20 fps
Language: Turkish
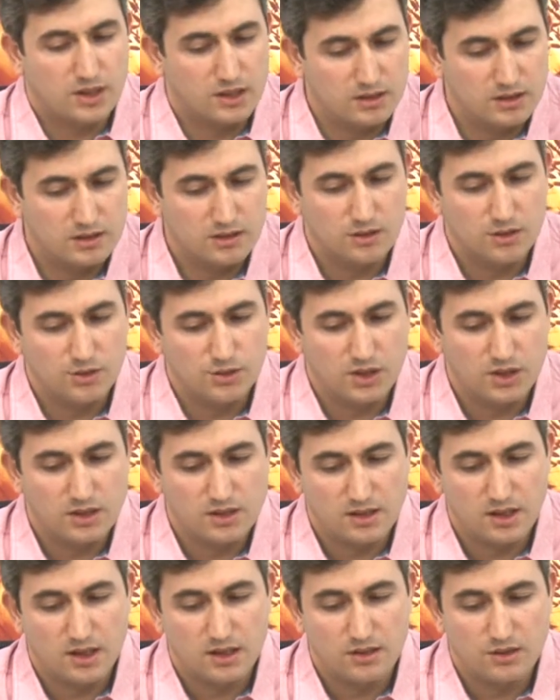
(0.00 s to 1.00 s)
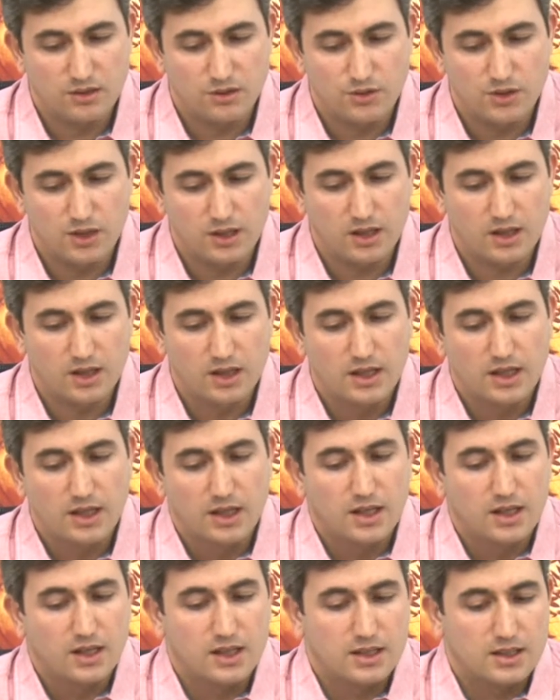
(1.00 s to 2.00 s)
anlatılacak, izah edilecek.
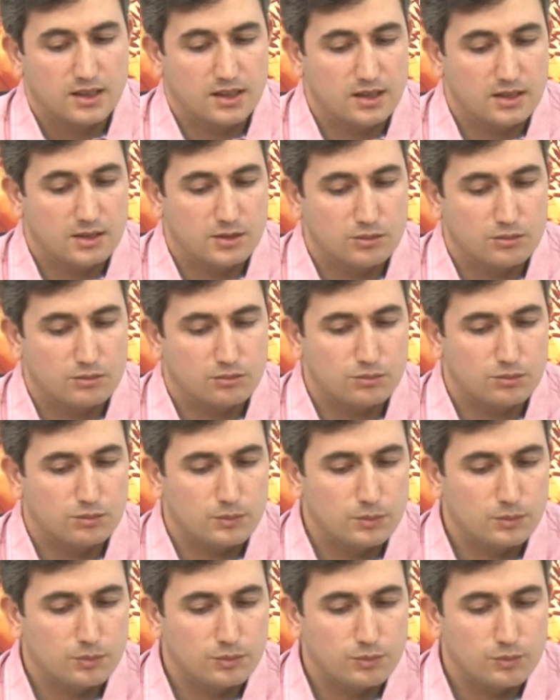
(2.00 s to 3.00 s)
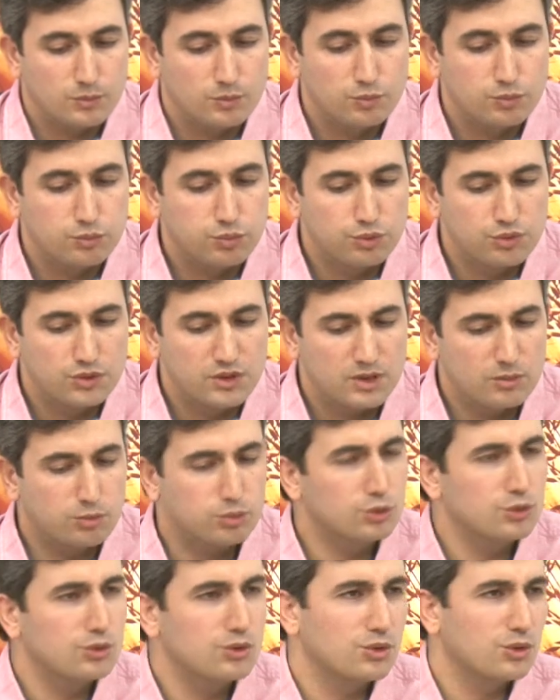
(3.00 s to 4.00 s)
Ee, burada
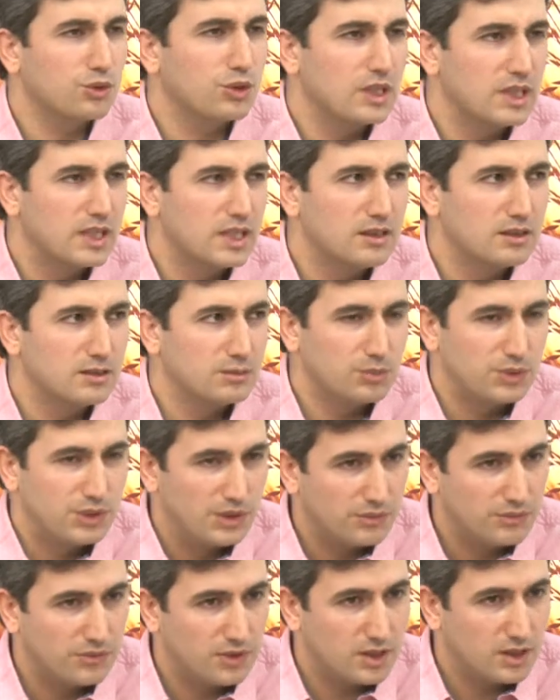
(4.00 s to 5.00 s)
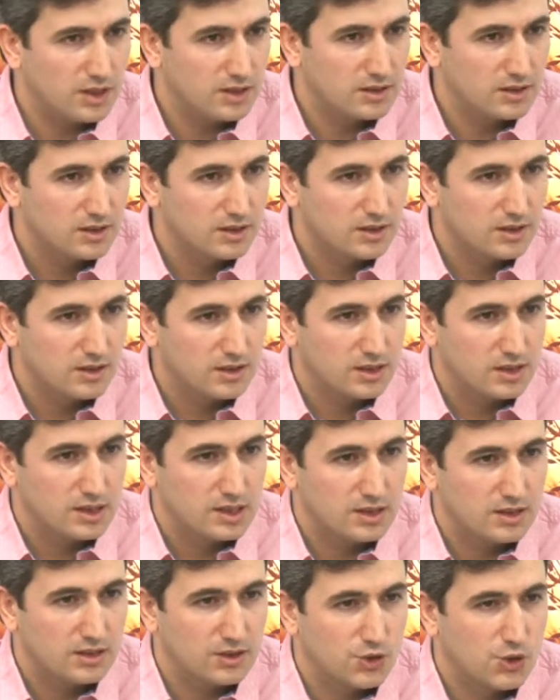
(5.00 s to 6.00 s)
bunu söyleyenin bir defa
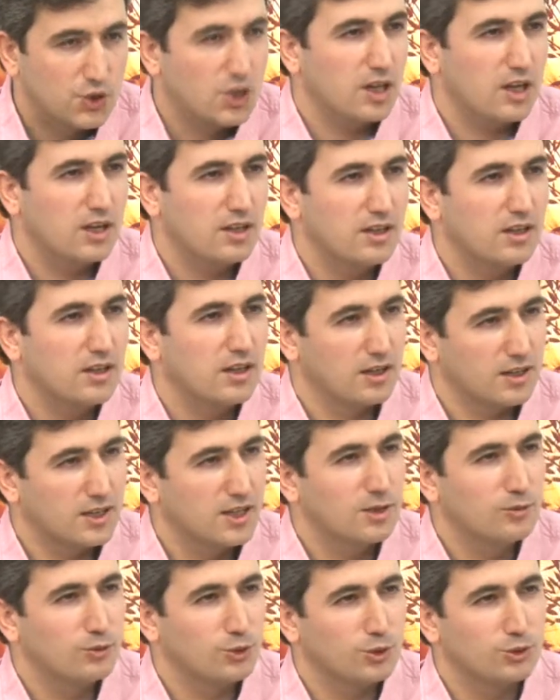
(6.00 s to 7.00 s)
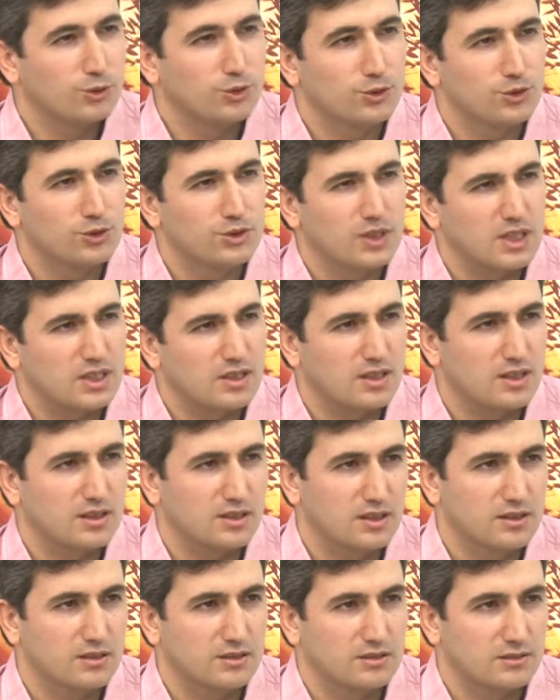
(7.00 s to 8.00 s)
e, şari hakim olduğunu
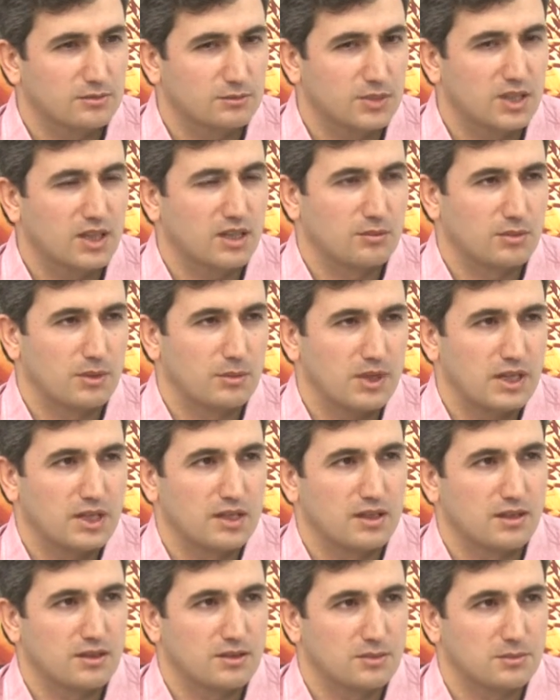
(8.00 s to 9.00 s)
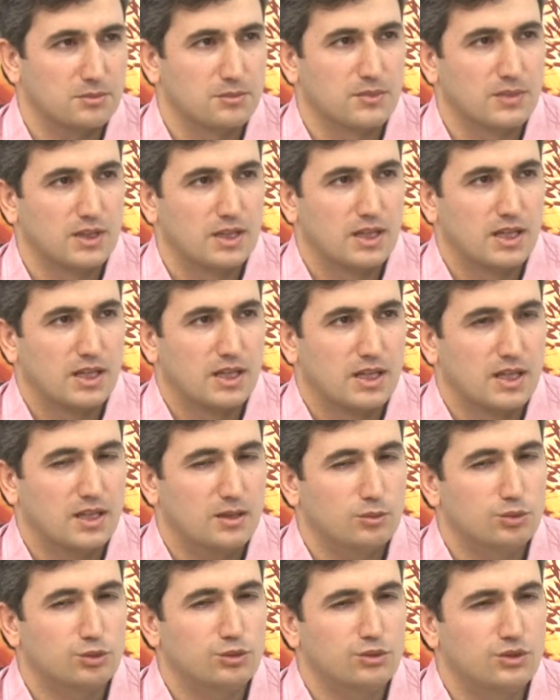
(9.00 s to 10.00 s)
nazardan bırakmamak lazım.
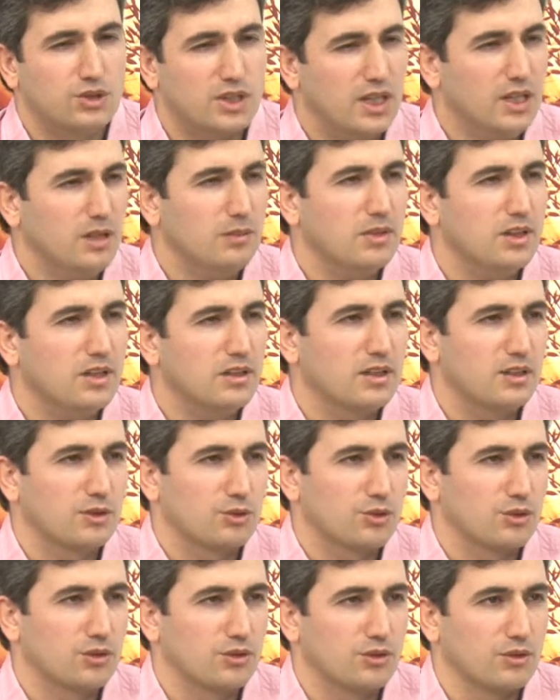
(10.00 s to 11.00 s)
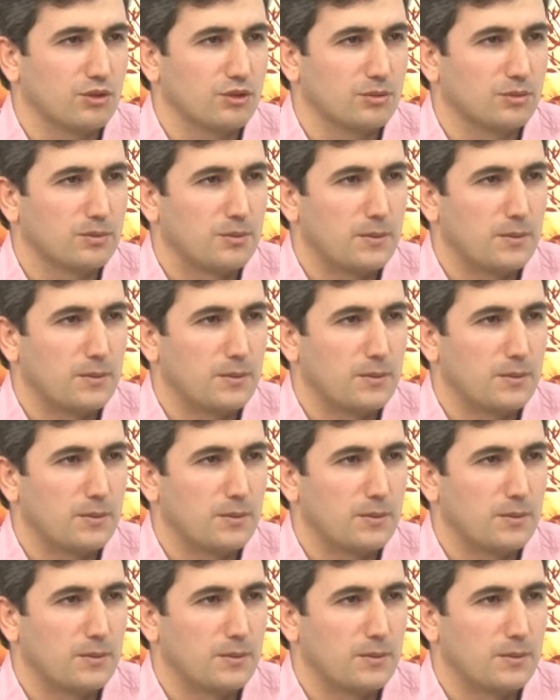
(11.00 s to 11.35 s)
Yani bunu Cenab-ı Allah söylüyor.